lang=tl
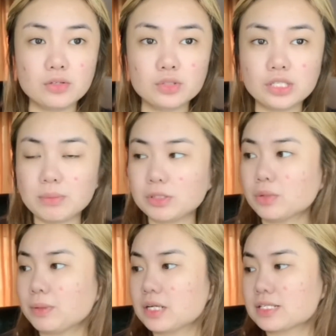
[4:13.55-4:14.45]
Yung ginamit ko
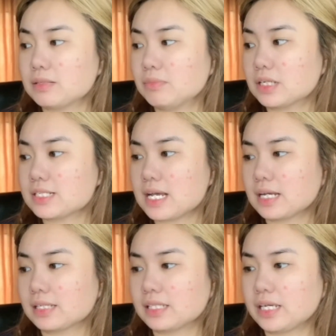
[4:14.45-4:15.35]
palang sunblock sa
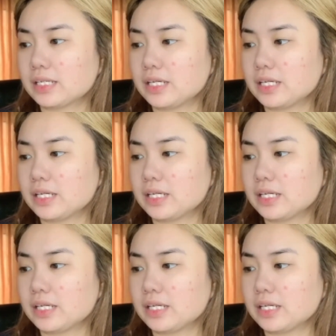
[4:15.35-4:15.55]
aking neck,